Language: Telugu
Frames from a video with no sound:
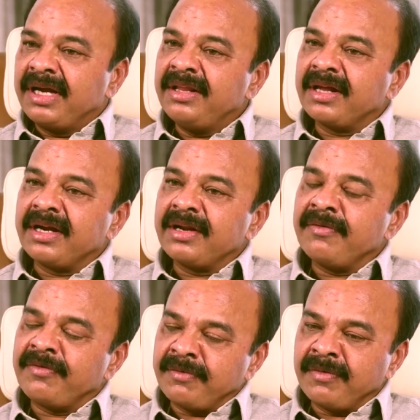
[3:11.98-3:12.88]
ఎందుకంటే
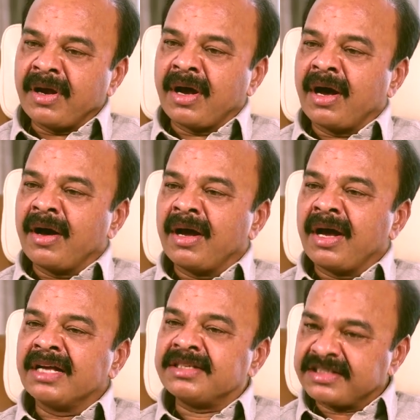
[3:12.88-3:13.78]

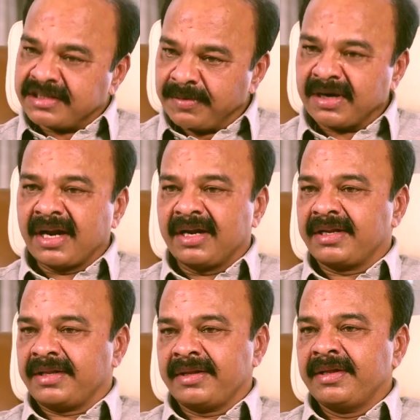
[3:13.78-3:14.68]
ఆ సిస్టమ్
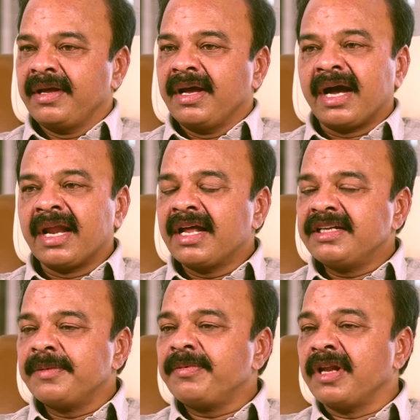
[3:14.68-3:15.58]
అలాంటిది అలా
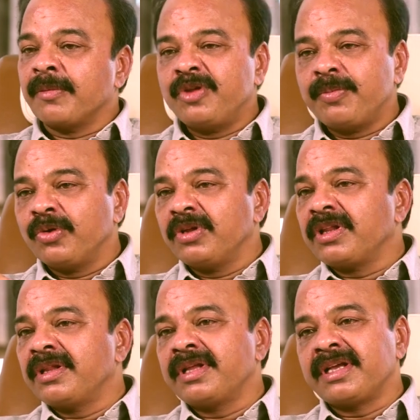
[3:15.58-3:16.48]
అని చెప్పి లబ్ధి
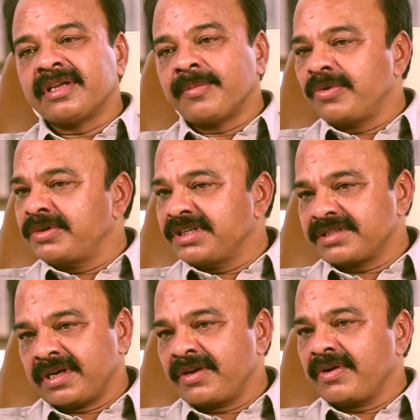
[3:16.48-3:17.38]
పొందేటందుకే సపోర్ట్
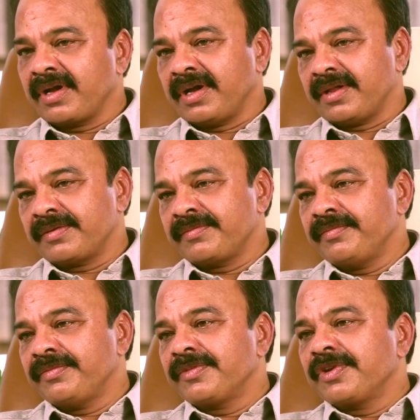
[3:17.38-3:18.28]
చేస్తారని కూడా కాదు
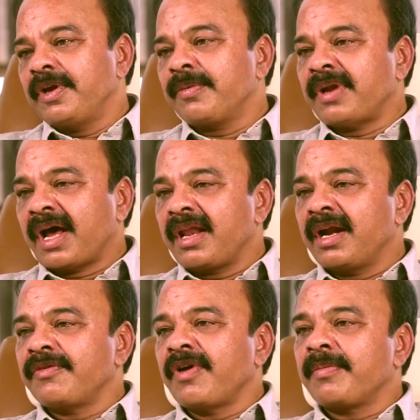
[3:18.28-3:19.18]
ఇప్పుడు నా
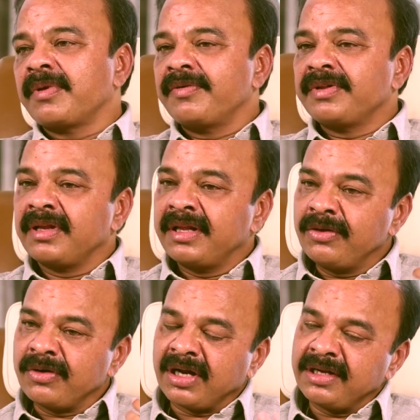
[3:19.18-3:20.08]
లాంటి వ్యాపారవేత్తలు
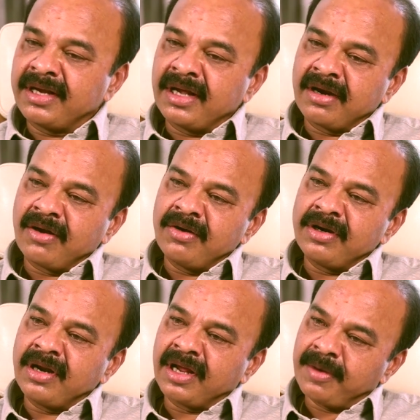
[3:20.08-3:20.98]
ఎందుకు రాజకీయాలు
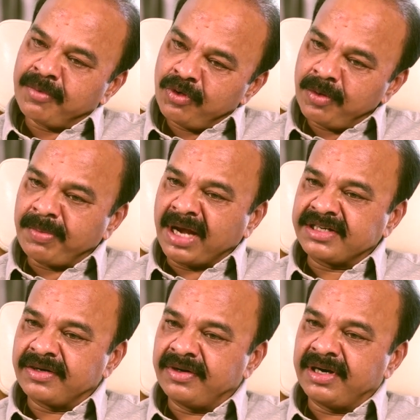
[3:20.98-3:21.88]
రావాలంటే నాకు ఎప్పుడుండో
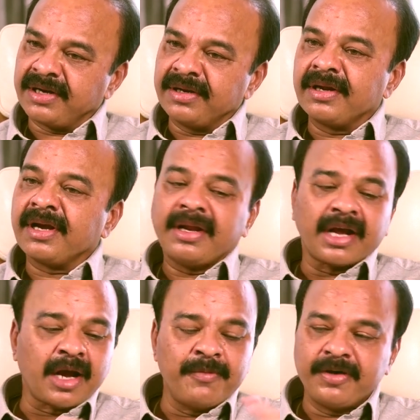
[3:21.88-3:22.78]
ప్యాషన్ ఉండే కానీ నా
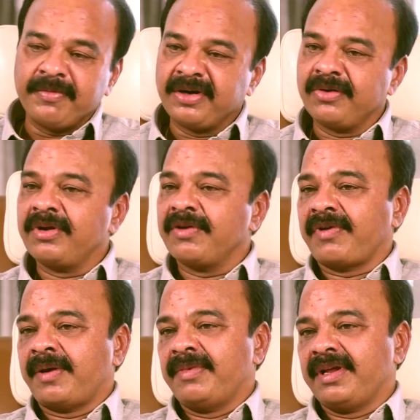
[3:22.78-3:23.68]
కమిట్మెంట్ ఉండే
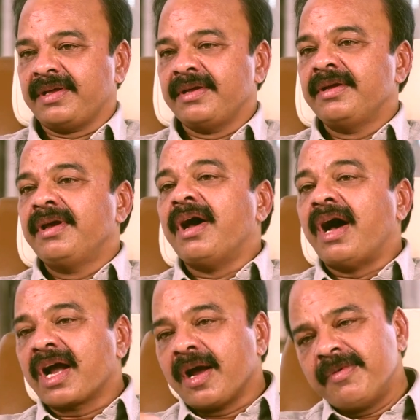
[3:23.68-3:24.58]
ఫ్యామిలీకి
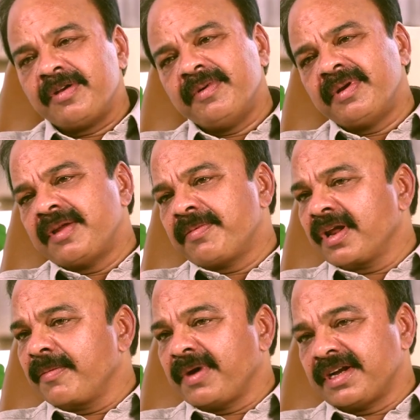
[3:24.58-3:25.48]
ఆ కమిట్మెంట్
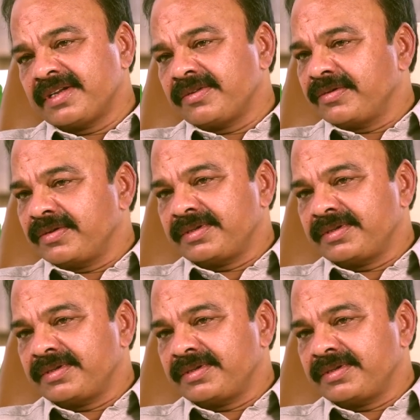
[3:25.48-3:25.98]
అయిపోయినాక ప్యాషన్ తోటి